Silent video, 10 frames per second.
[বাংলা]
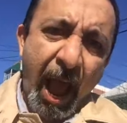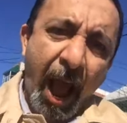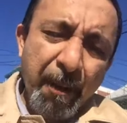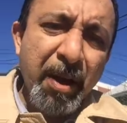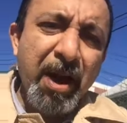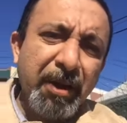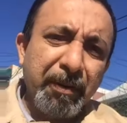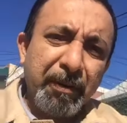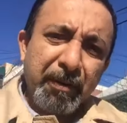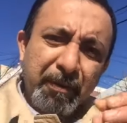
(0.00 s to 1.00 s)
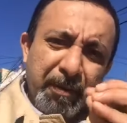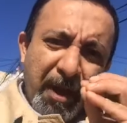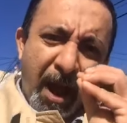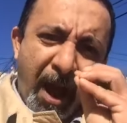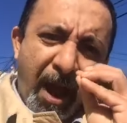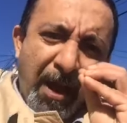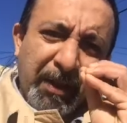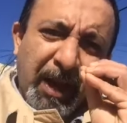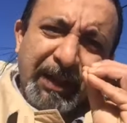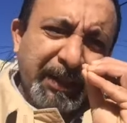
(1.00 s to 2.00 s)
আমার
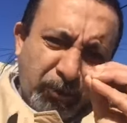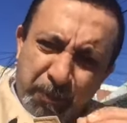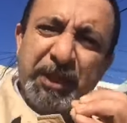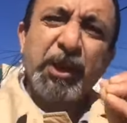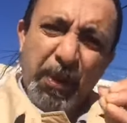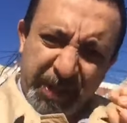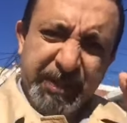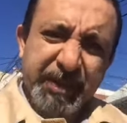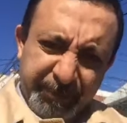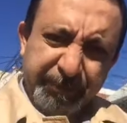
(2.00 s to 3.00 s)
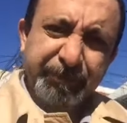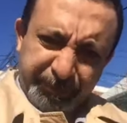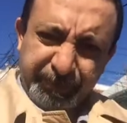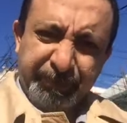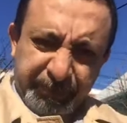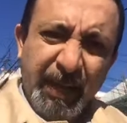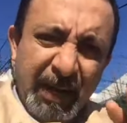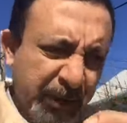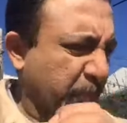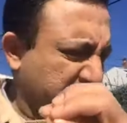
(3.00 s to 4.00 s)
গালিটা একটু বেশি হয়ে গেছে
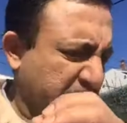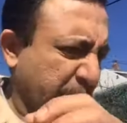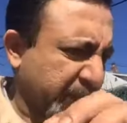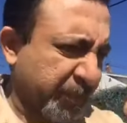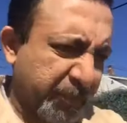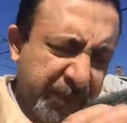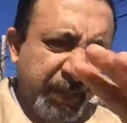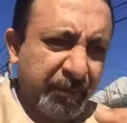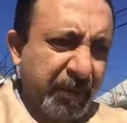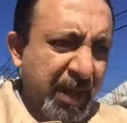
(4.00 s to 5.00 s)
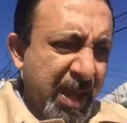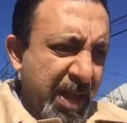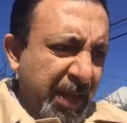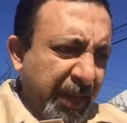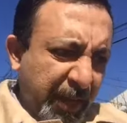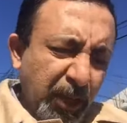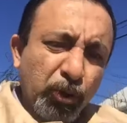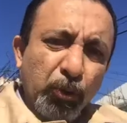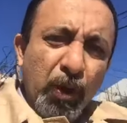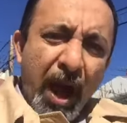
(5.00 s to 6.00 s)
গালিটা একটু বেশি হয়ে গেছে বেশি গেছে
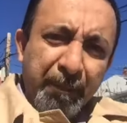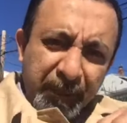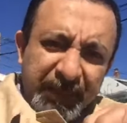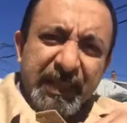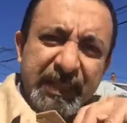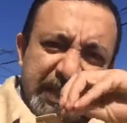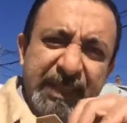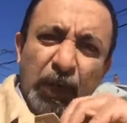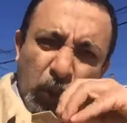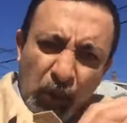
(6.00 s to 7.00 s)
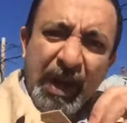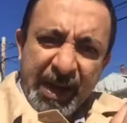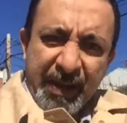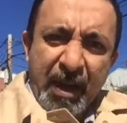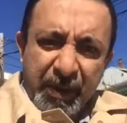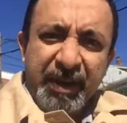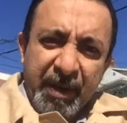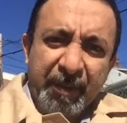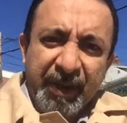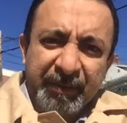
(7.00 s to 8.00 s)
কিন্তু আপনি যে জিডিটা করলেন আমার
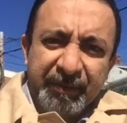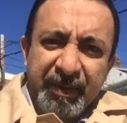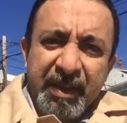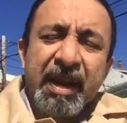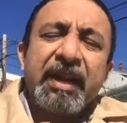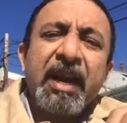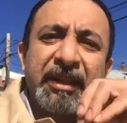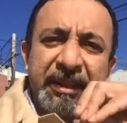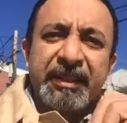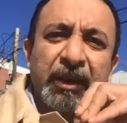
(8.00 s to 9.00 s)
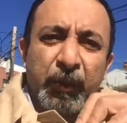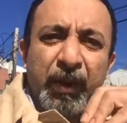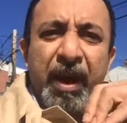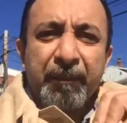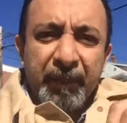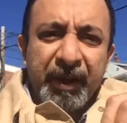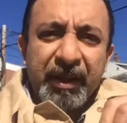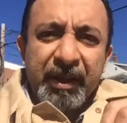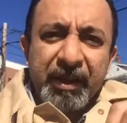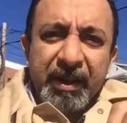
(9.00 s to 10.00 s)
নামে এটা জিডিটা করে আপনি
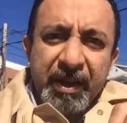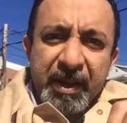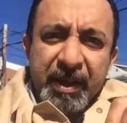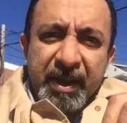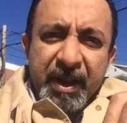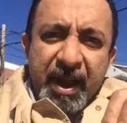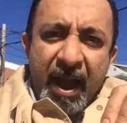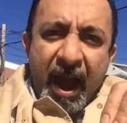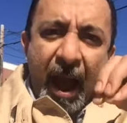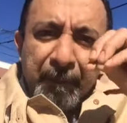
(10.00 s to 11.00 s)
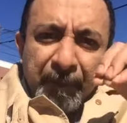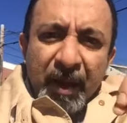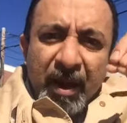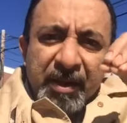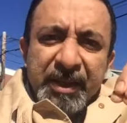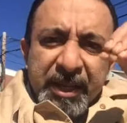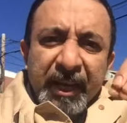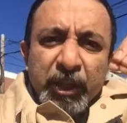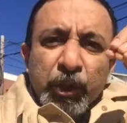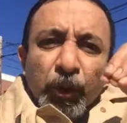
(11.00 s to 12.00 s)
আপনার
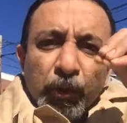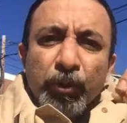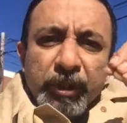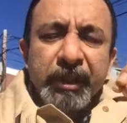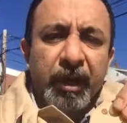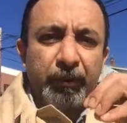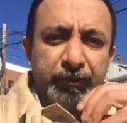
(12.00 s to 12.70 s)
নিজেকে ছোট করছেন